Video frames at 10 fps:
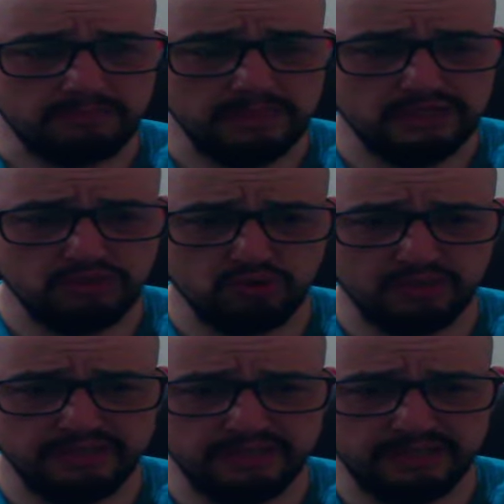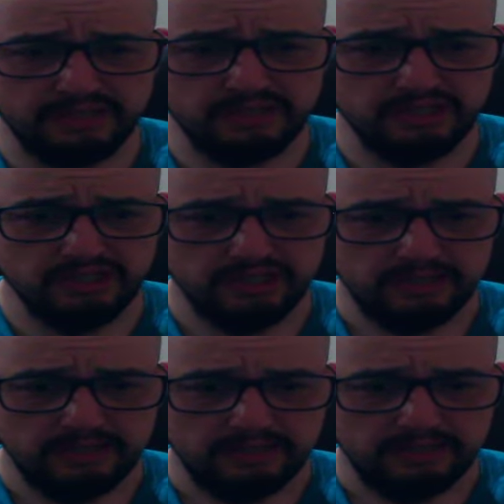iki solo zindana girince
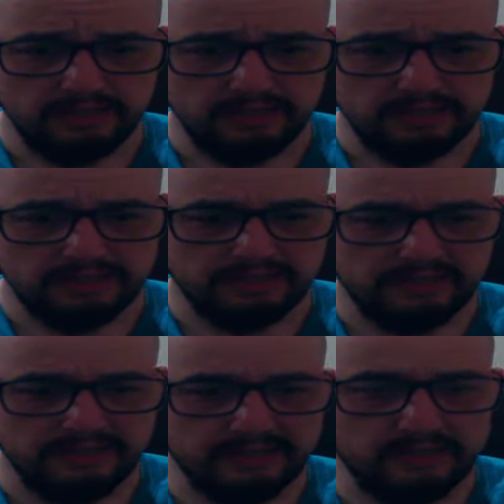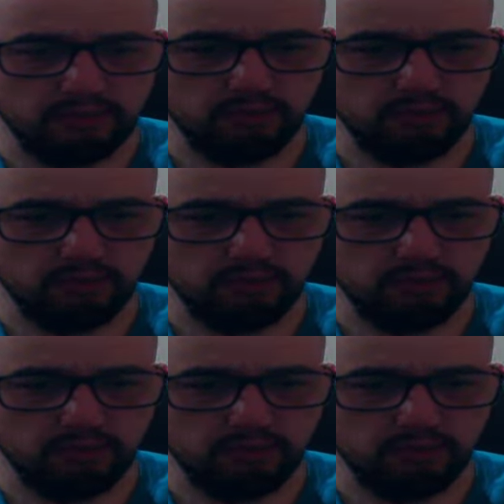zaten gelen coin